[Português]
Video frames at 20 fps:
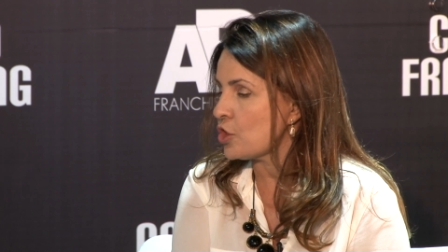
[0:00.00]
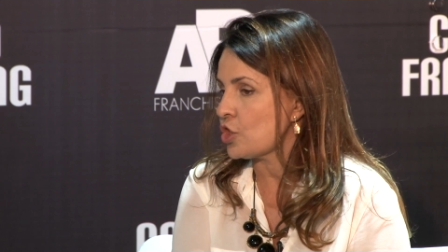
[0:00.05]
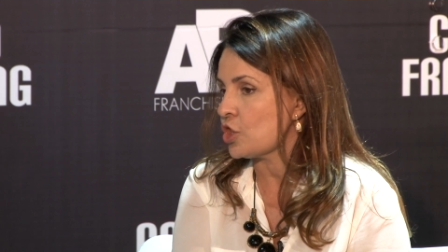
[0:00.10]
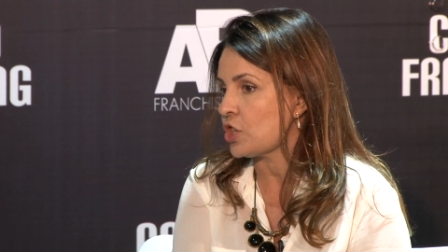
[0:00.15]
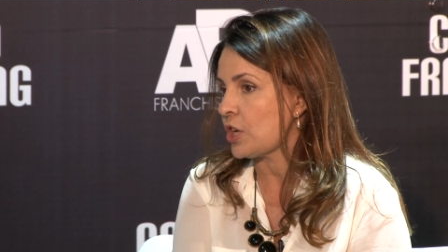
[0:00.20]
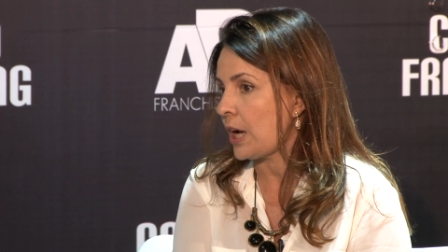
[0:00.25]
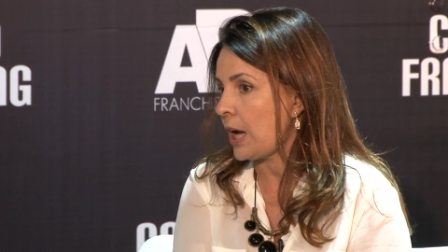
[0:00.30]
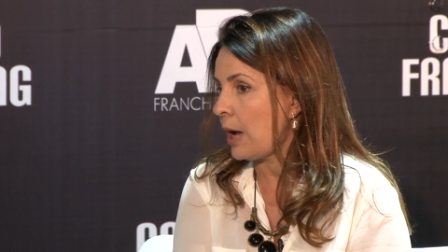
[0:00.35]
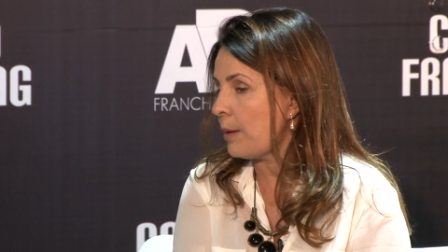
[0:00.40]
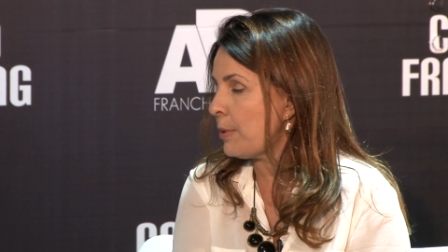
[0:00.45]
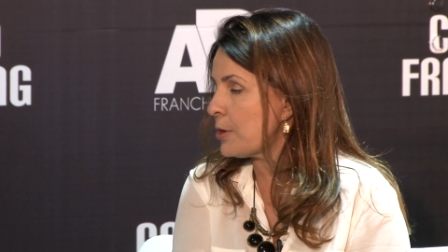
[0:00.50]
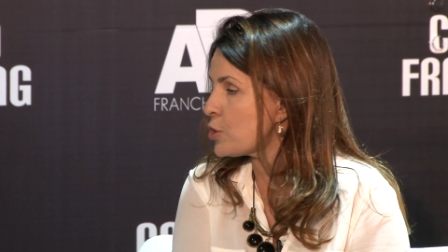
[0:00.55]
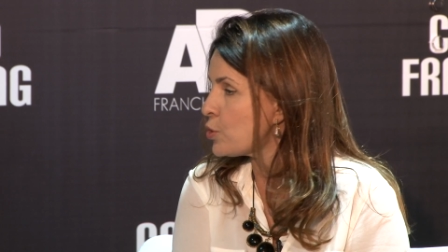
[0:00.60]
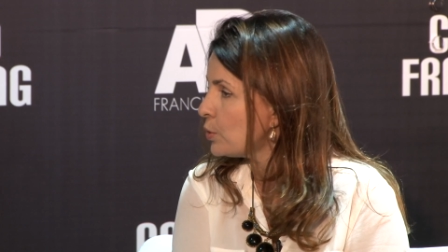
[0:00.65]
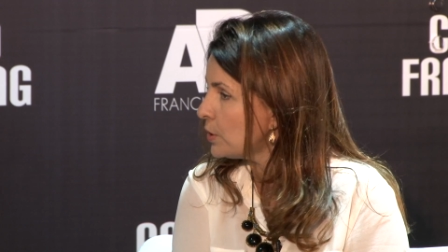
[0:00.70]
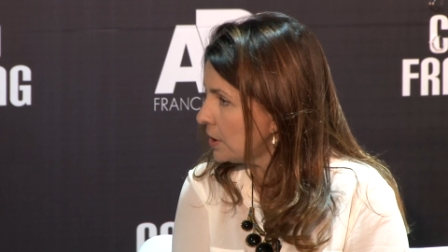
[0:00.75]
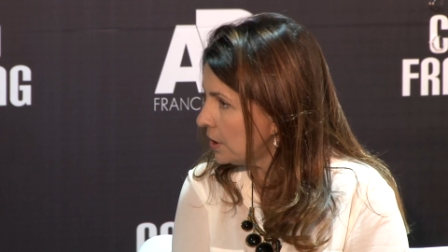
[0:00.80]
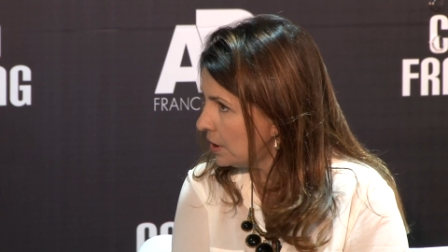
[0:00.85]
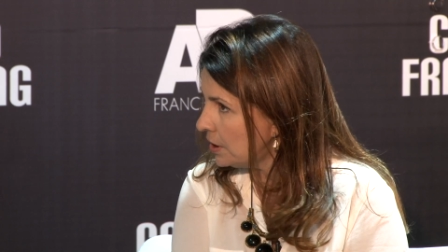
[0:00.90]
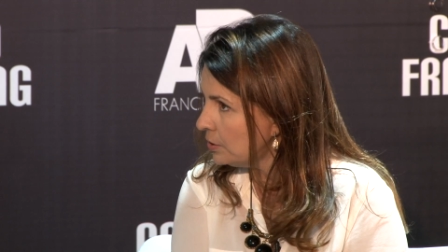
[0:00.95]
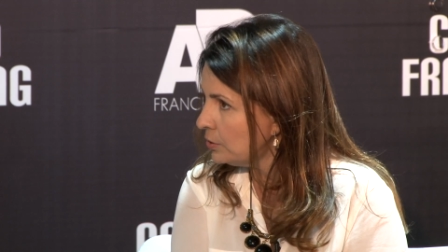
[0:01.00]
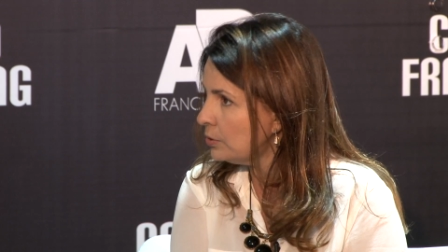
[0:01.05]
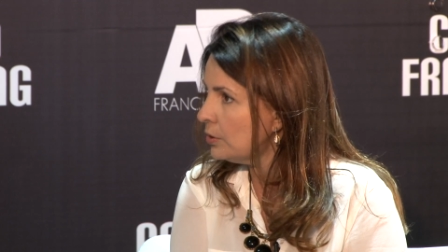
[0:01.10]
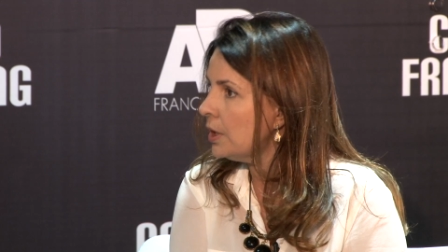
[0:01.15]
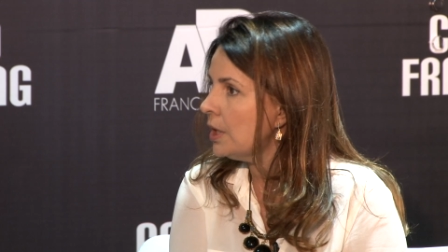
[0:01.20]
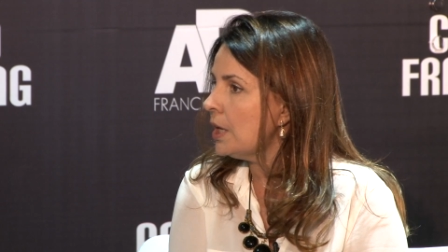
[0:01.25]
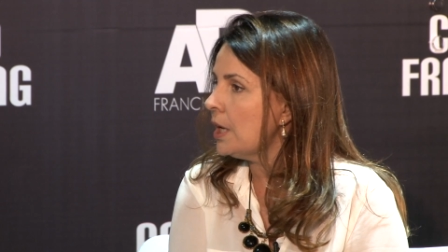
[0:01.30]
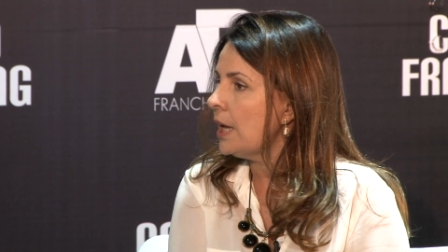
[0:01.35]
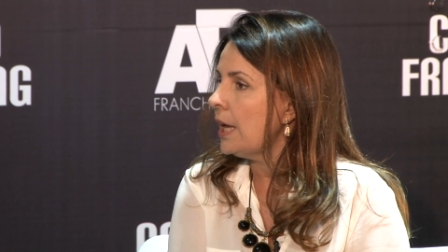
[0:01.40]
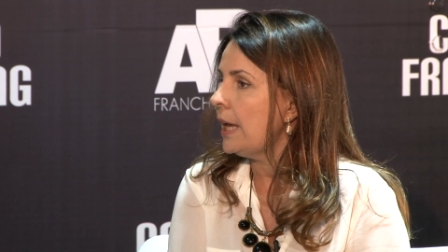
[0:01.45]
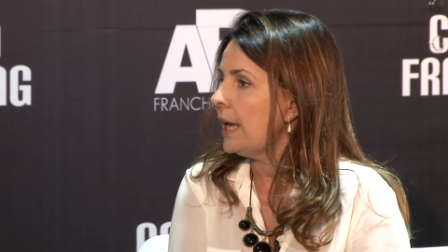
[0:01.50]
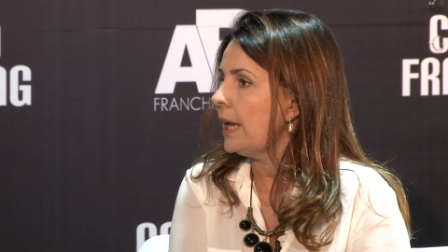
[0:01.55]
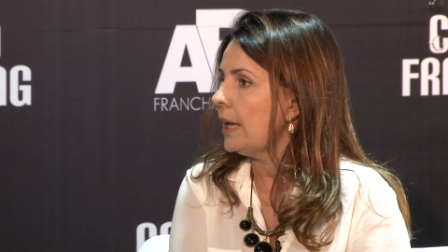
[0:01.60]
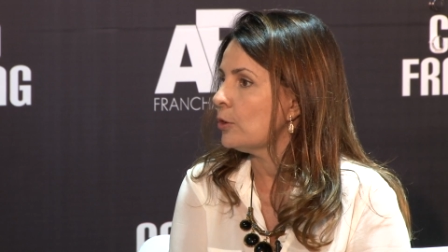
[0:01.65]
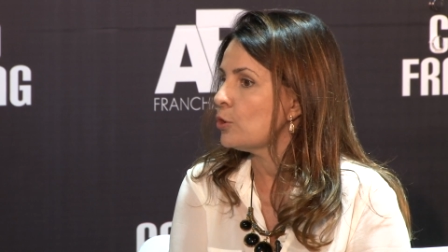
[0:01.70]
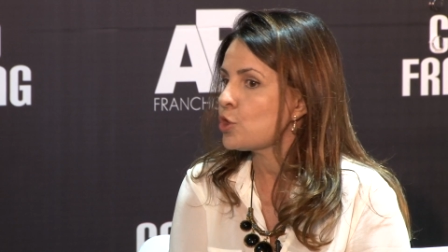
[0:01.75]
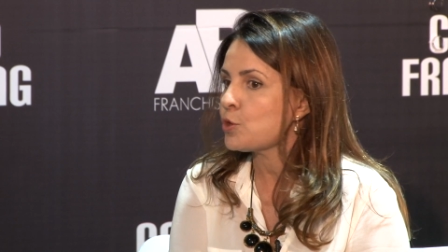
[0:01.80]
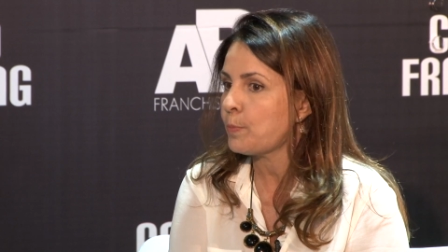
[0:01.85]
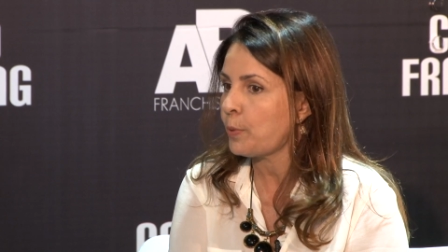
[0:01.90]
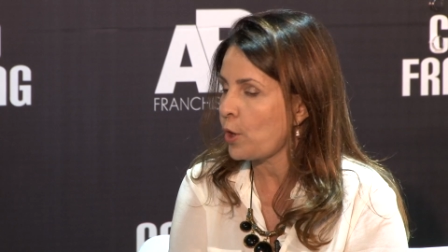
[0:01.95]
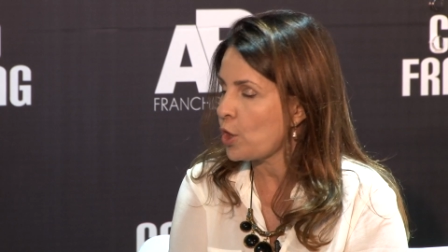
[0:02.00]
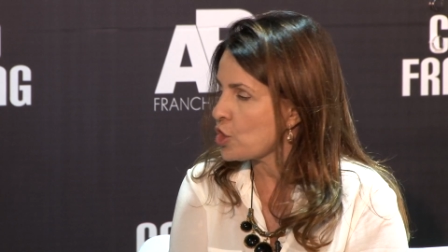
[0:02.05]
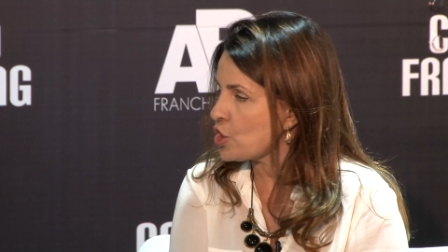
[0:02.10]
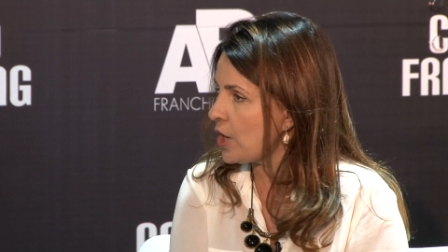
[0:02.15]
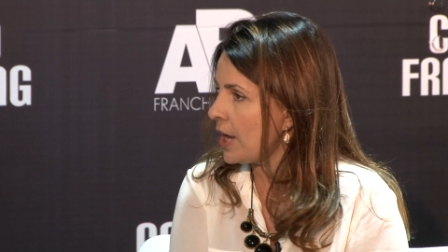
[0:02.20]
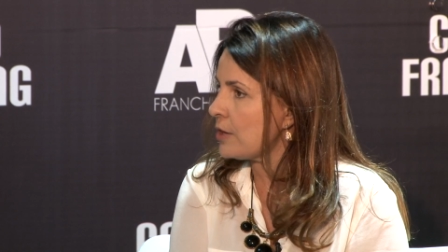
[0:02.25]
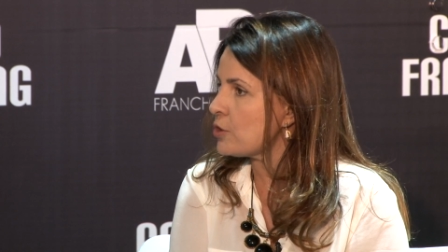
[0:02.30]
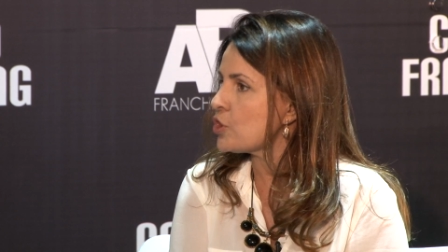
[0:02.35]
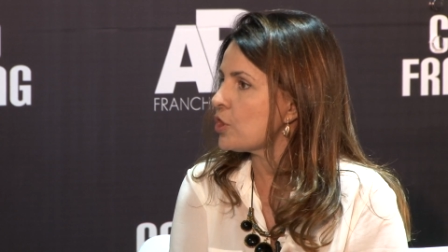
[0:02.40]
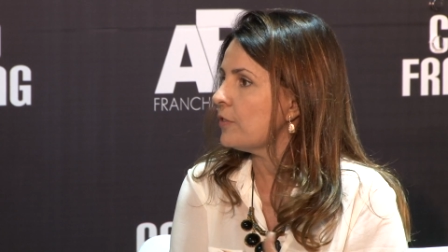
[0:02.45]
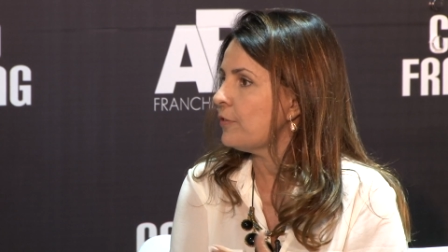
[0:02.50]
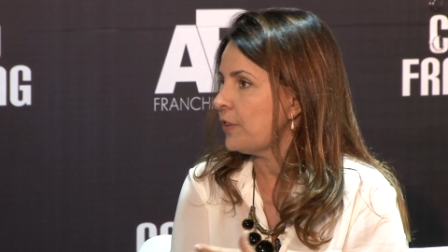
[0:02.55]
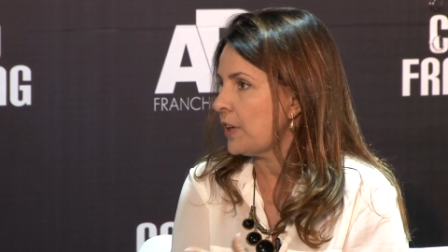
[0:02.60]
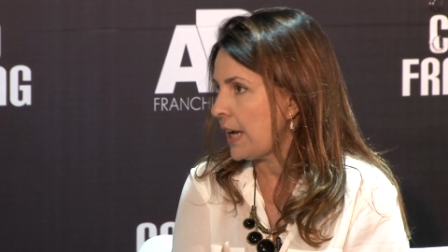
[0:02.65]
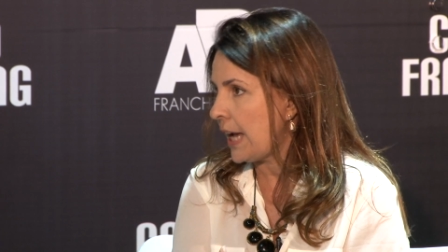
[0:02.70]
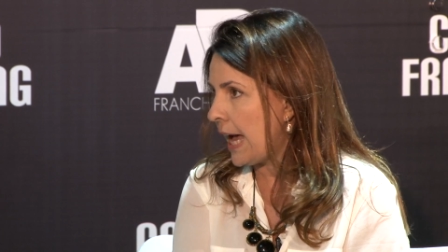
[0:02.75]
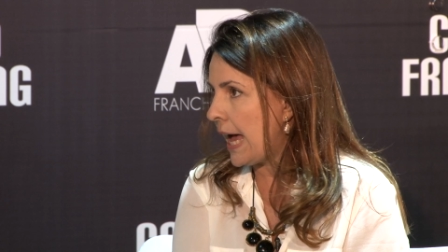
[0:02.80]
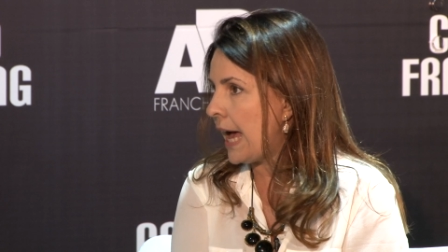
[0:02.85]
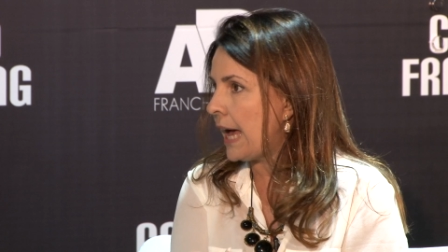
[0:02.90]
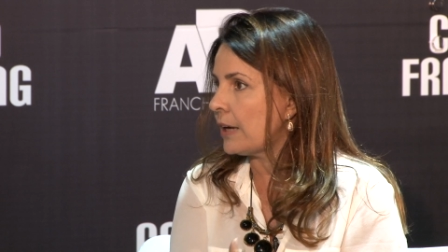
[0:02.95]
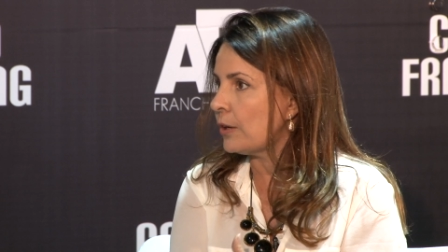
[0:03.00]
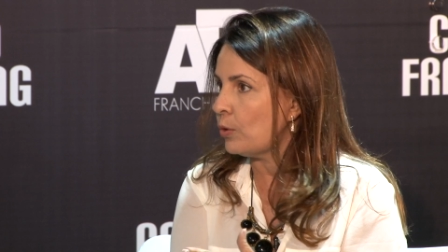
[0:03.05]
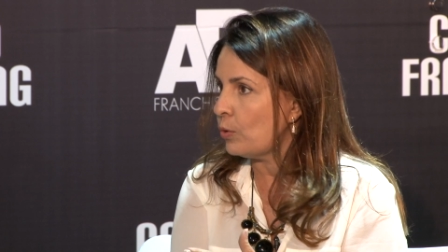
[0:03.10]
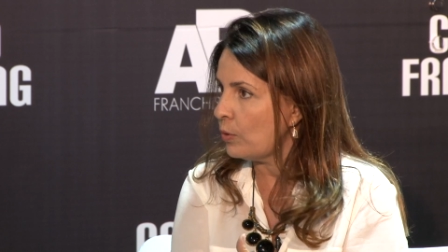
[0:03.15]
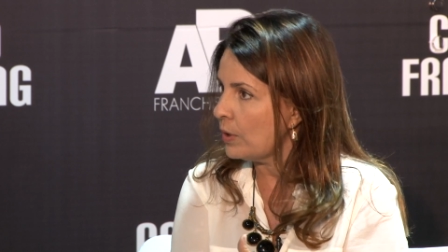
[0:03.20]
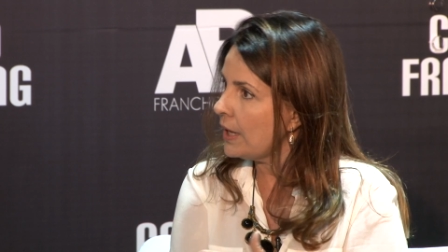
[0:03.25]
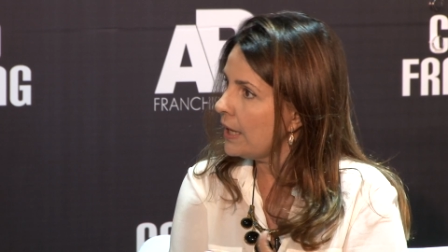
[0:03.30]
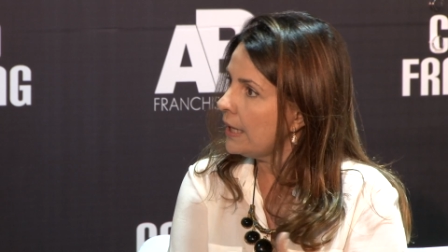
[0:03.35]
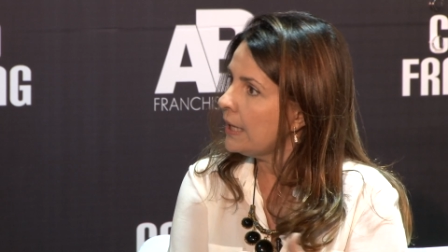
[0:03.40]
A gente acaba ajudando é, nos projetos que ficaram